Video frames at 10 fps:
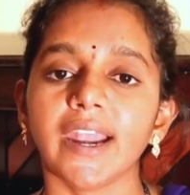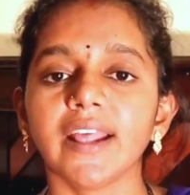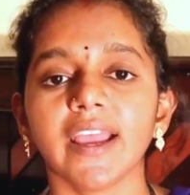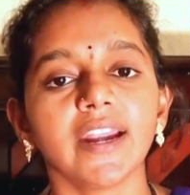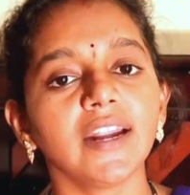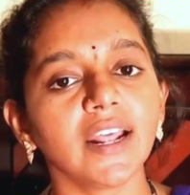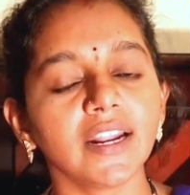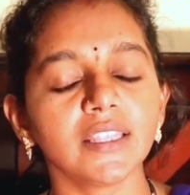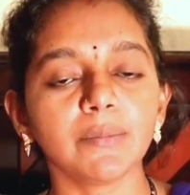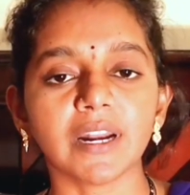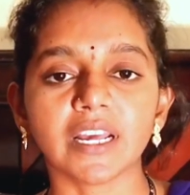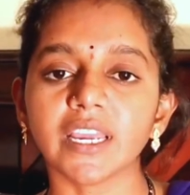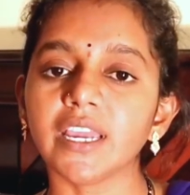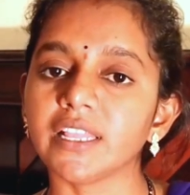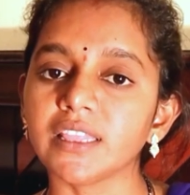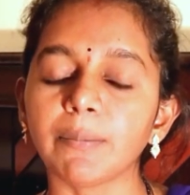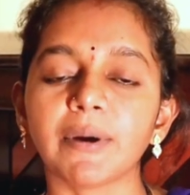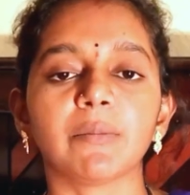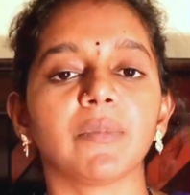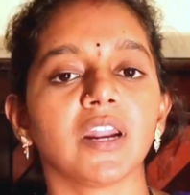అండ్ హెడ్ అనేది మనకి ఎంత
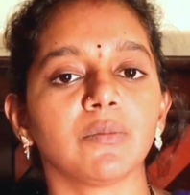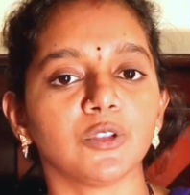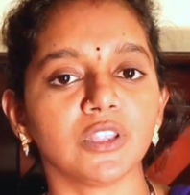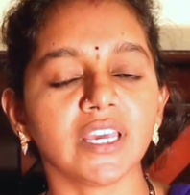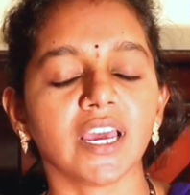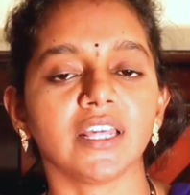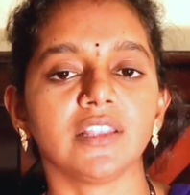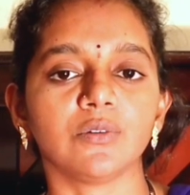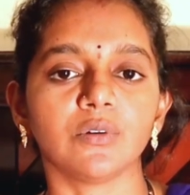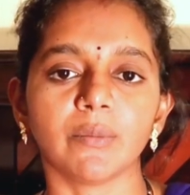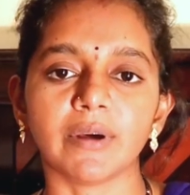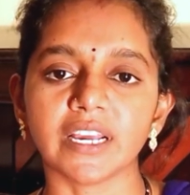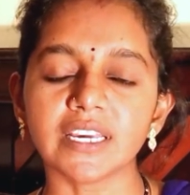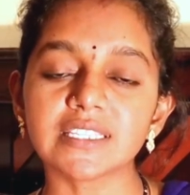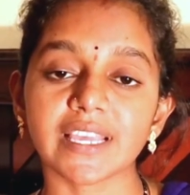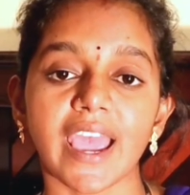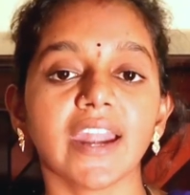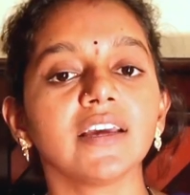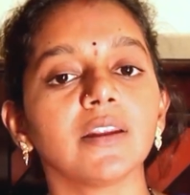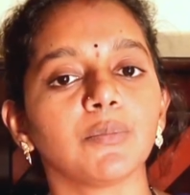పరిమాణం ఉంది అనేది కూడా మనకి
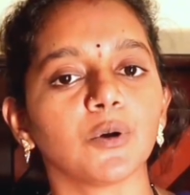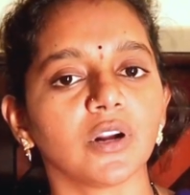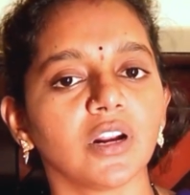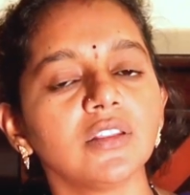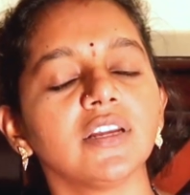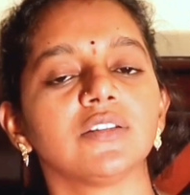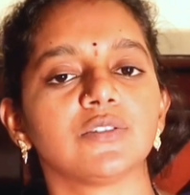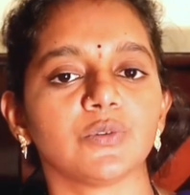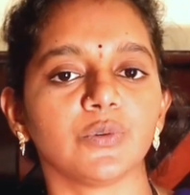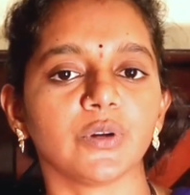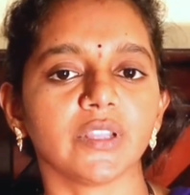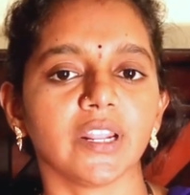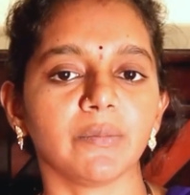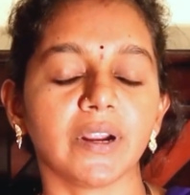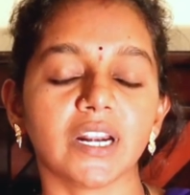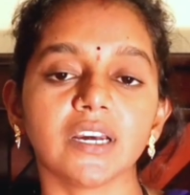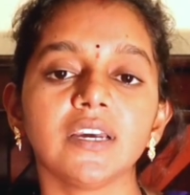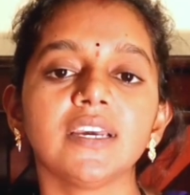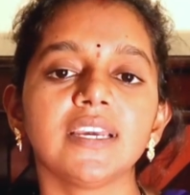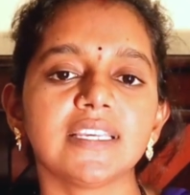స్కానింగ్ రిపోర్ట్లలో తెలుస్తూ ఉంటుందన్నమాట
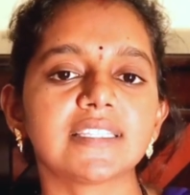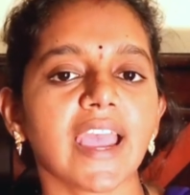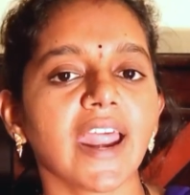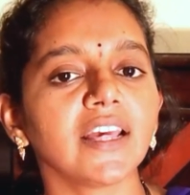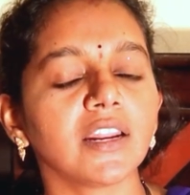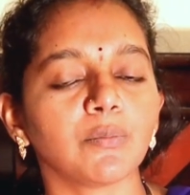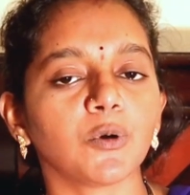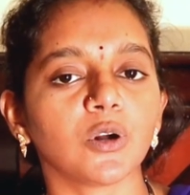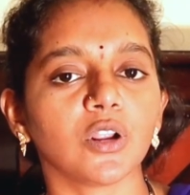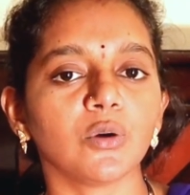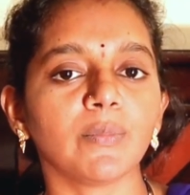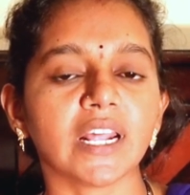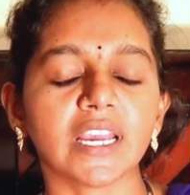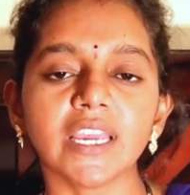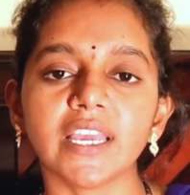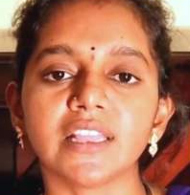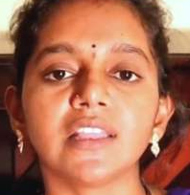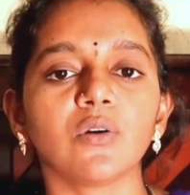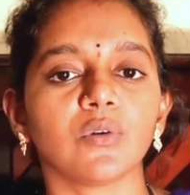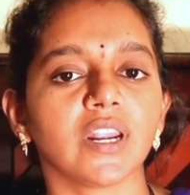ఈ స్కానింగ్ రిపోర్ట్లలో మనకి
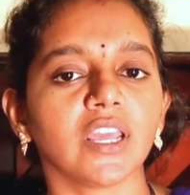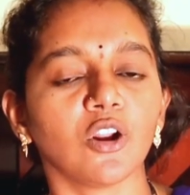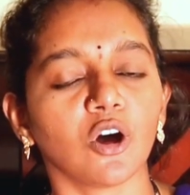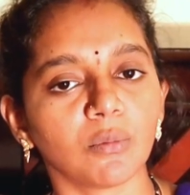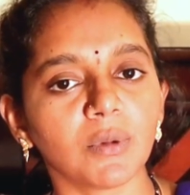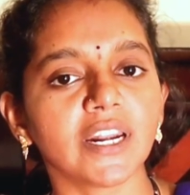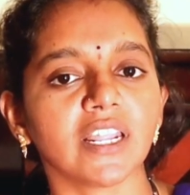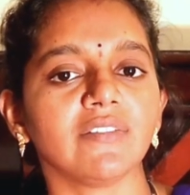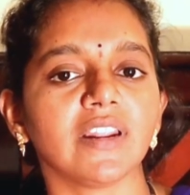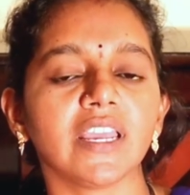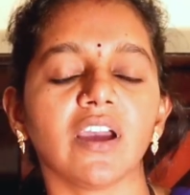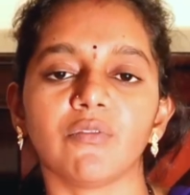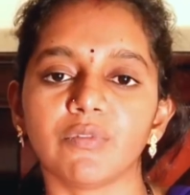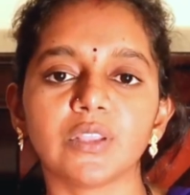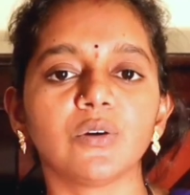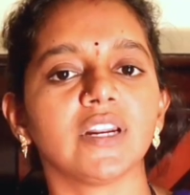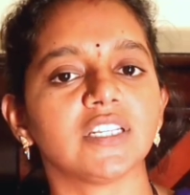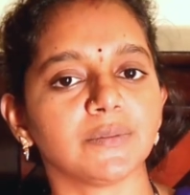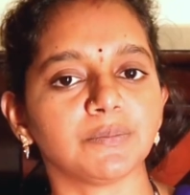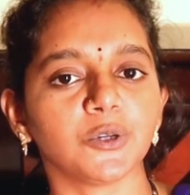ఎంత ఉంటే నార్మల్ డెలివరీ అవ్వదు అని
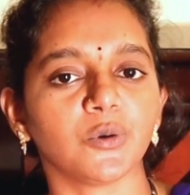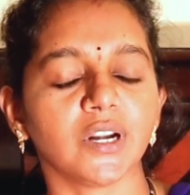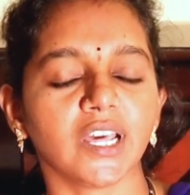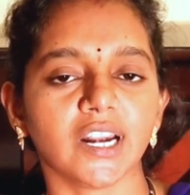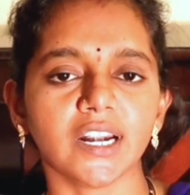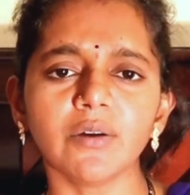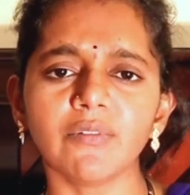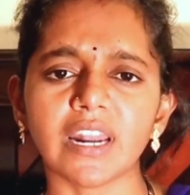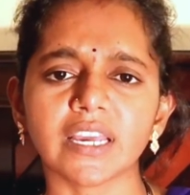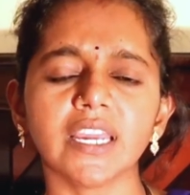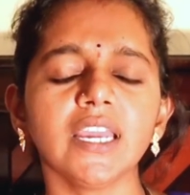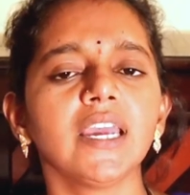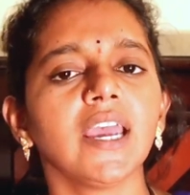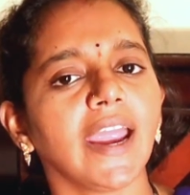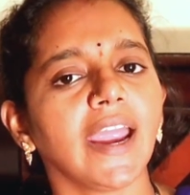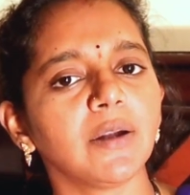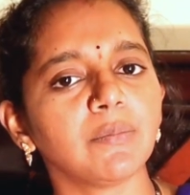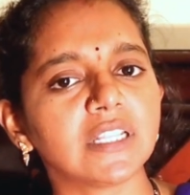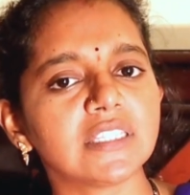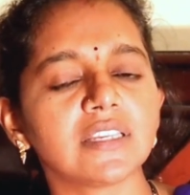చెప్తూ ఉంటారంటే వాళ్ళకి ఎయిట్
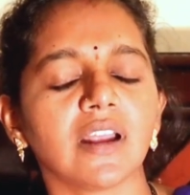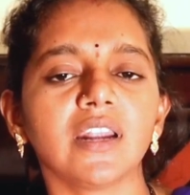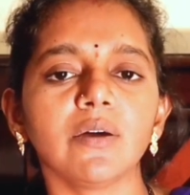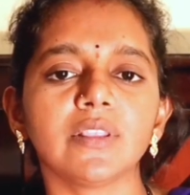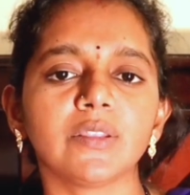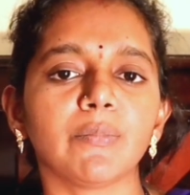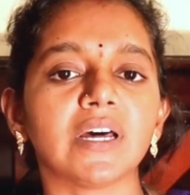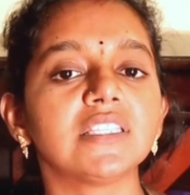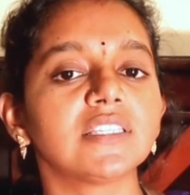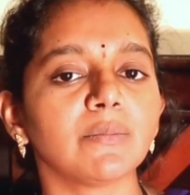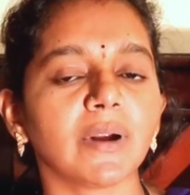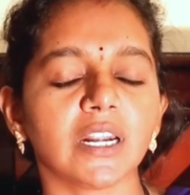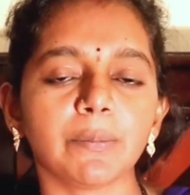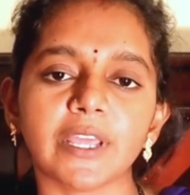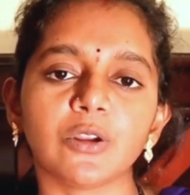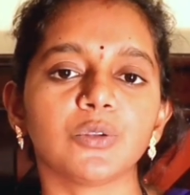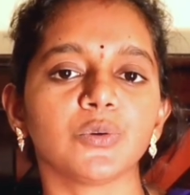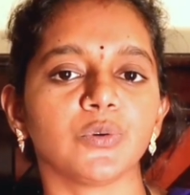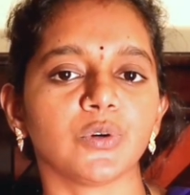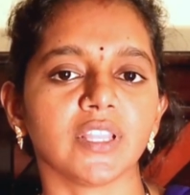మంత్స్ అంటే ఇది మంత్స్ని బట్టి పెరుగుతూ
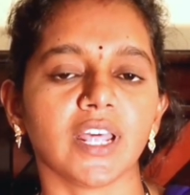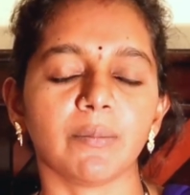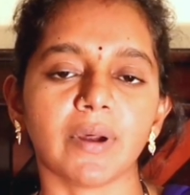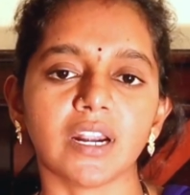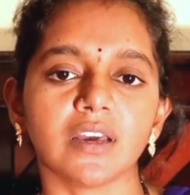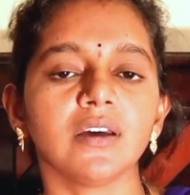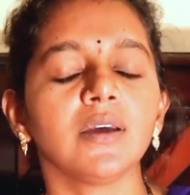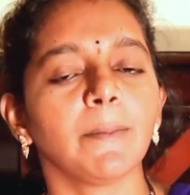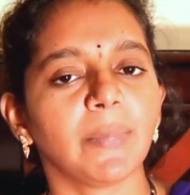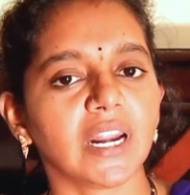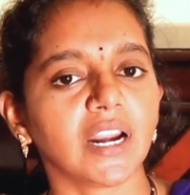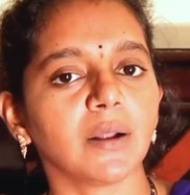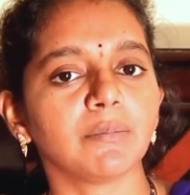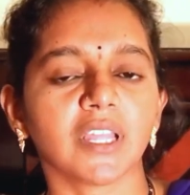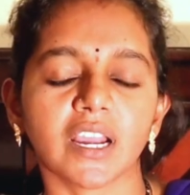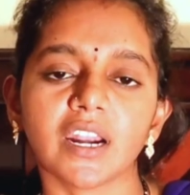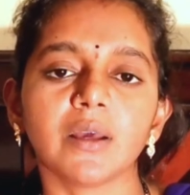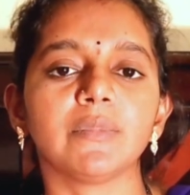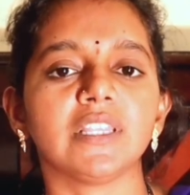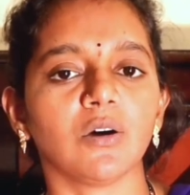ఉంటుందన్నమాట పెరగడం
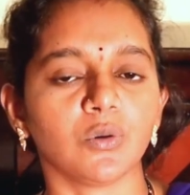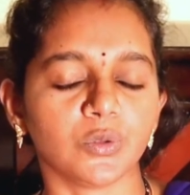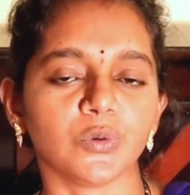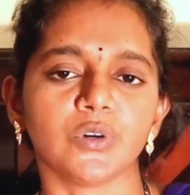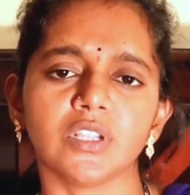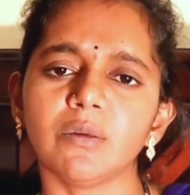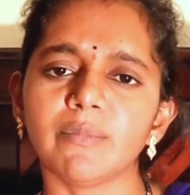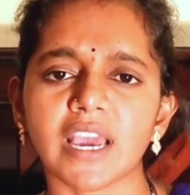తగ్గడం ఇది అవుతూ ఉంటుంది